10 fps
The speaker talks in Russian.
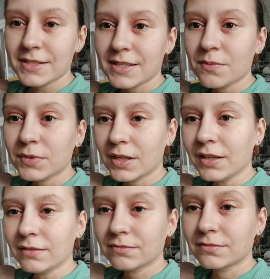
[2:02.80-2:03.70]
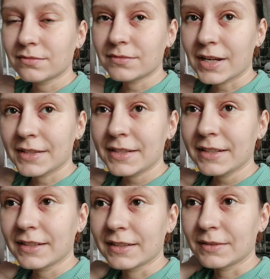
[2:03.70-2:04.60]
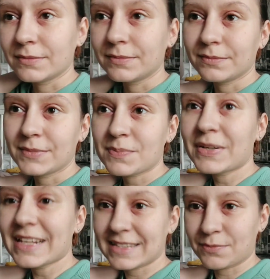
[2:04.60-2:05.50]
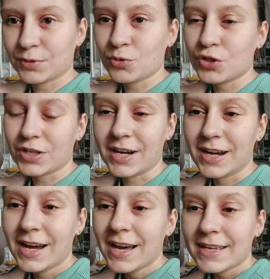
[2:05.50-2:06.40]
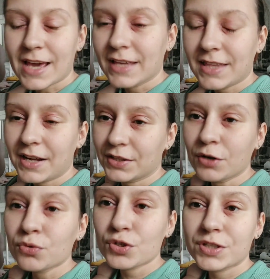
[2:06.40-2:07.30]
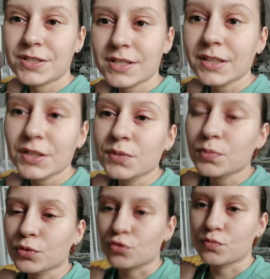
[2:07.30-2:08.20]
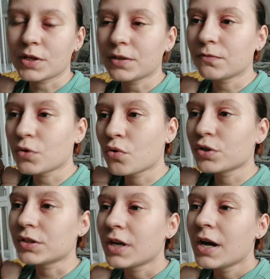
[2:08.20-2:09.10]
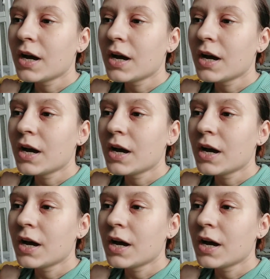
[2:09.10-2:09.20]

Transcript: эти 7 дней, они бесполезны, потому что я и так, и так уже эти деньги не получу. У меня там выходит